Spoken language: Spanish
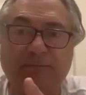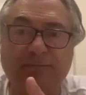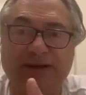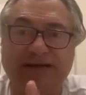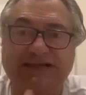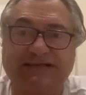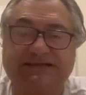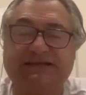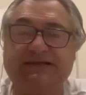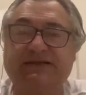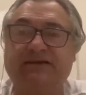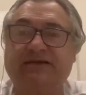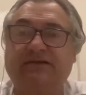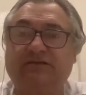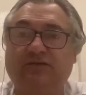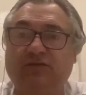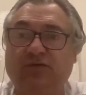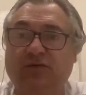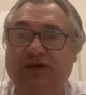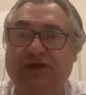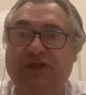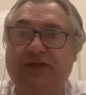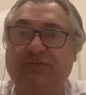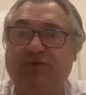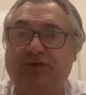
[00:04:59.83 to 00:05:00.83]
va a ser
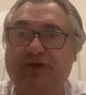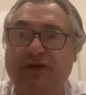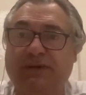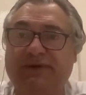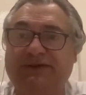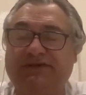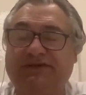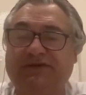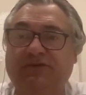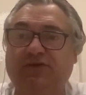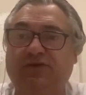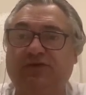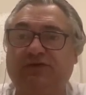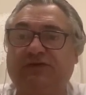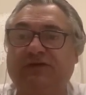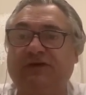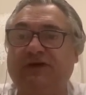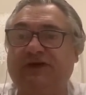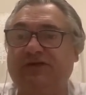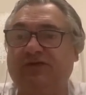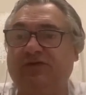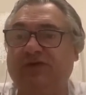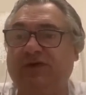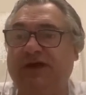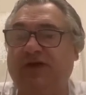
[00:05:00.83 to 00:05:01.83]
un equipo llamativo este
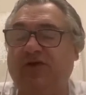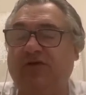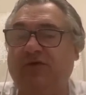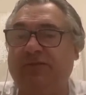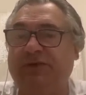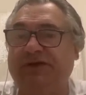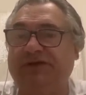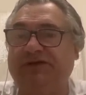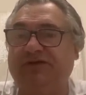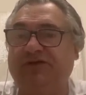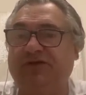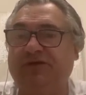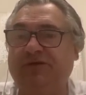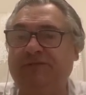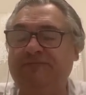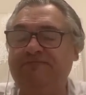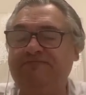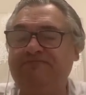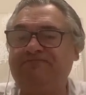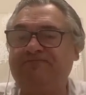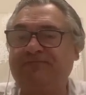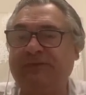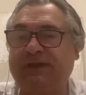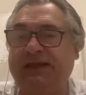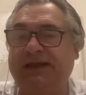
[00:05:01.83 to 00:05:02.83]
año en la competición,
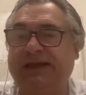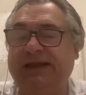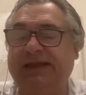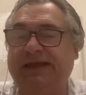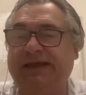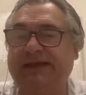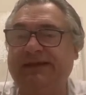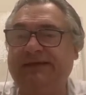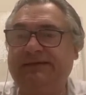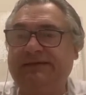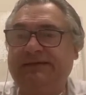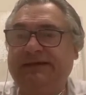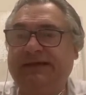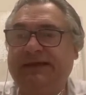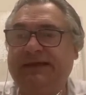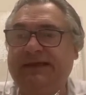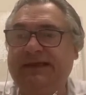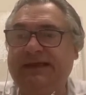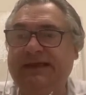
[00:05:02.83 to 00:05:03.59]
liguera,